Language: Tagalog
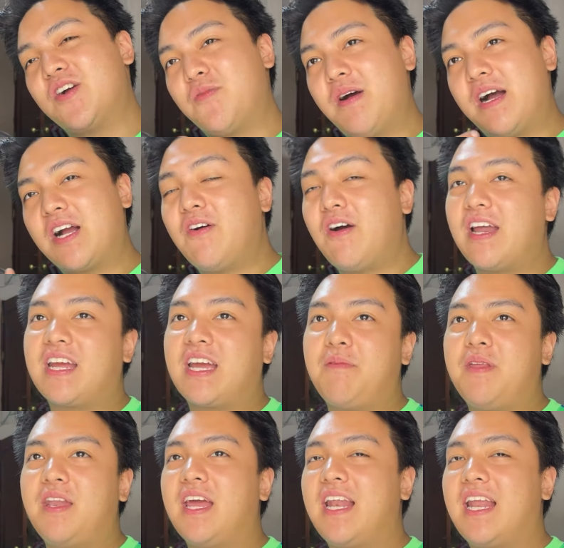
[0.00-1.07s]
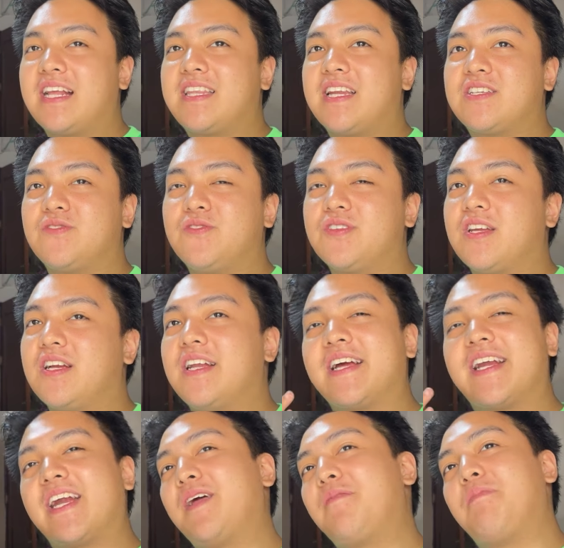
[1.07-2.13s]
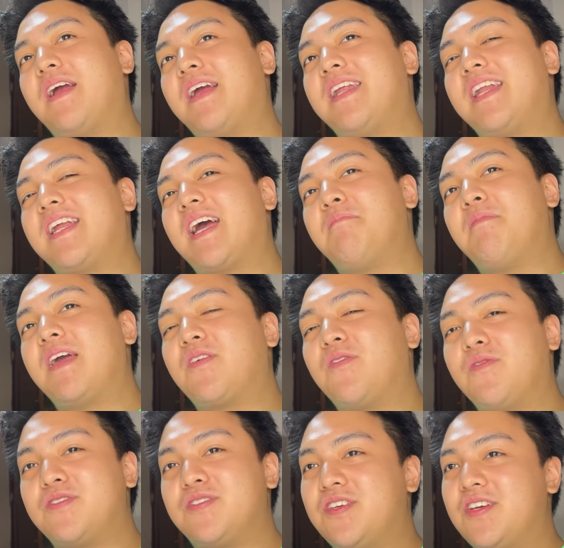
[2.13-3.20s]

Gumagawa rin kami ng electric scooter, nagre-repair din kami. Kung gusto